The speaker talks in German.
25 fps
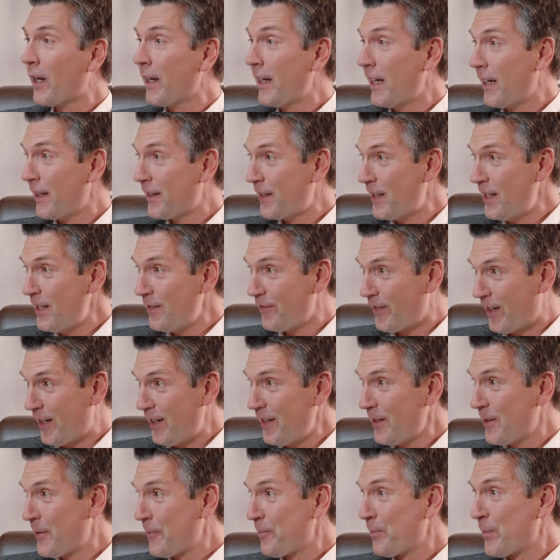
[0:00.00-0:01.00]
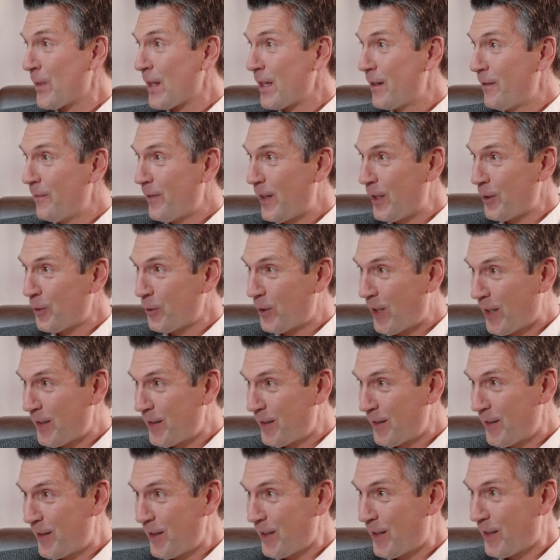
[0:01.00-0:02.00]
auch Kreativer, weil du
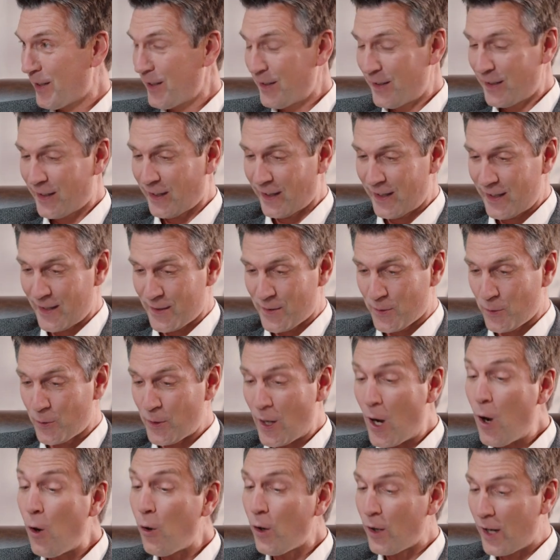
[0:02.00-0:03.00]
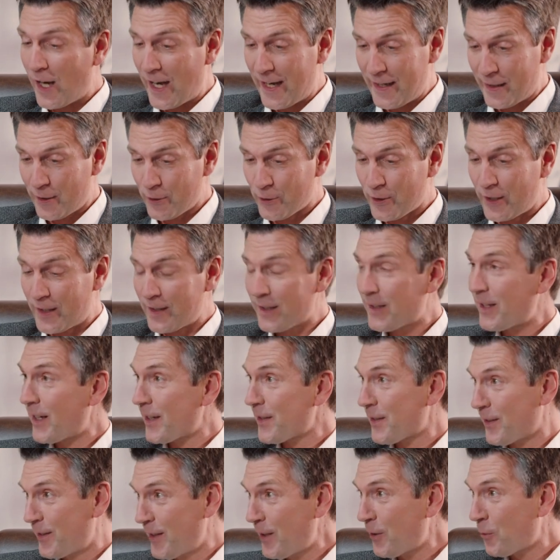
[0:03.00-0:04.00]
dann dich in die Kreation auch eingeschaltet
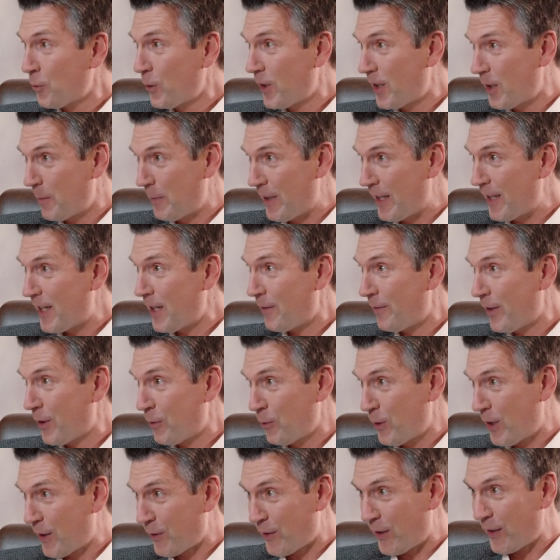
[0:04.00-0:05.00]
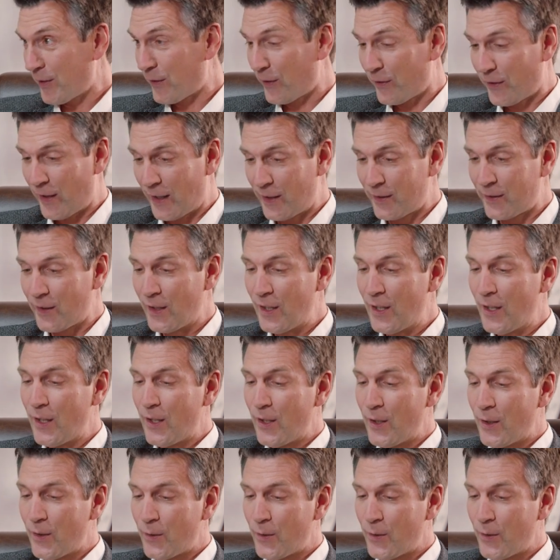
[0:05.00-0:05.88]
hast, nicht nur in den Media, weil du ja sagst, das hängt